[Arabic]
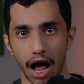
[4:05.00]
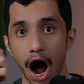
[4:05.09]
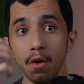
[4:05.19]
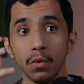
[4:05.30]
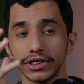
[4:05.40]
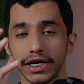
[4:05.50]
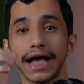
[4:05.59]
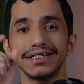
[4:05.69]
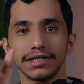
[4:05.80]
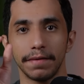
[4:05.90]
أول شيء
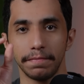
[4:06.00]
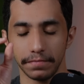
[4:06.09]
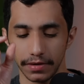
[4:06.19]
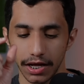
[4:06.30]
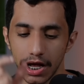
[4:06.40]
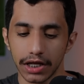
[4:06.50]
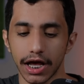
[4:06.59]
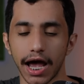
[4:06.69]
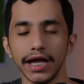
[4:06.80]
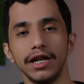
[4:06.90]
السبب
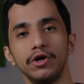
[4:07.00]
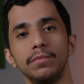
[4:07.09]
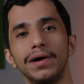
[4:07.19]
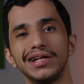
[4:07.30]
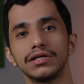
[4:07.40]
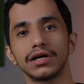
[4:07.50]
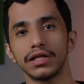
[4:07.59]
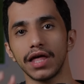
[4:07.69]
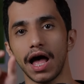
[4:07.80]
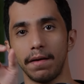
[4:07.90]
تخيل انه بعد
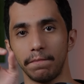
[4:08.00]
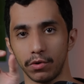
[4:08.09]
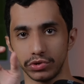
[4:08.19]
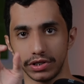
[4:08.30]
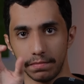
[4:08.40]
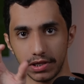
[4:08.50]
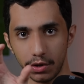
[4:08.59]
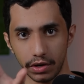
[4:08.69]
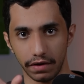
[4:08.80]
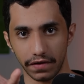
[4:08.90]
انقضاء موسم
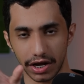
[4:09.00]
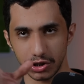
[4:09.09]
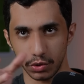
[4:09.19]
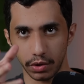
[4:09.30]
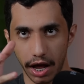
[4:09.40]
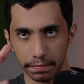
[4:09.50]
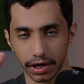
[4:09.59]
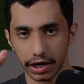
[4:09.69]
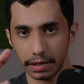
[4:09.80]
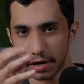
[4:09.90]
الدوري الفرنسي هو لعب
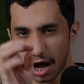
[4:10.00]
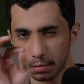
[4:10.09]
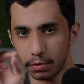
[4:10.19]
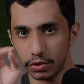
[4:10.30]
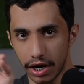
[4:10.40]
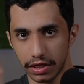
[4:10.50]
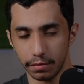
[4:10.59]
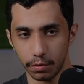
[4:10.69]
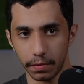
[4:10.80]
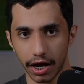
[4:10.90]
تقريبا
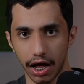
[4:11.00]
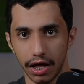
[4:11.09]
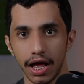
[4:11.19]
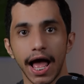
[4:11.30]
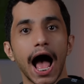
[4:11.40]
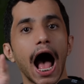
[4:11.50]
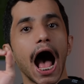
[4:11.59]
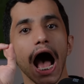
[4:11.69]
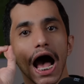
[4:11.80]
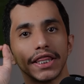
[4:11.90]
34 مباراه
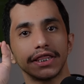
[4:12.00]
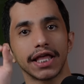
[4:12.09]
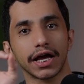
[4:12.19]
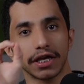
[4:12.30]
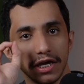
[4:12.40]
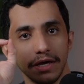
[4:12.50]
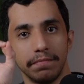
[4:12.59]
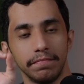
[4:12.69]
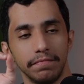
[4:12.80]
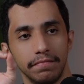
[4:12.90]
اخذ
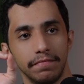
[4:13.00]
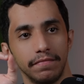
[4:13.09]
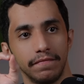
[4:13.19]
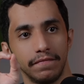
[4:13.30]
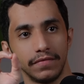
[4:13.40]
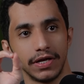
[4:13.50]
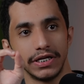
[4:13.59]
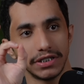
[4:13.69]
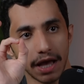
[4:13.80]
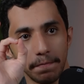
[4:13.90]
تقييم
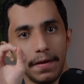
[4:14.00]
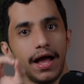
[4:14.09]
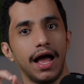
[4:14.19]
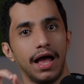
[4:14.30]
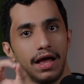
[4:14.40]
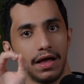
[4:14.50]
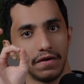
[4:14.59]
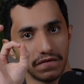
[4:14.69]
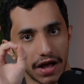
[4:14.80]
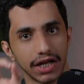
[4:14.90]

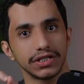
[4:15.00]
7.10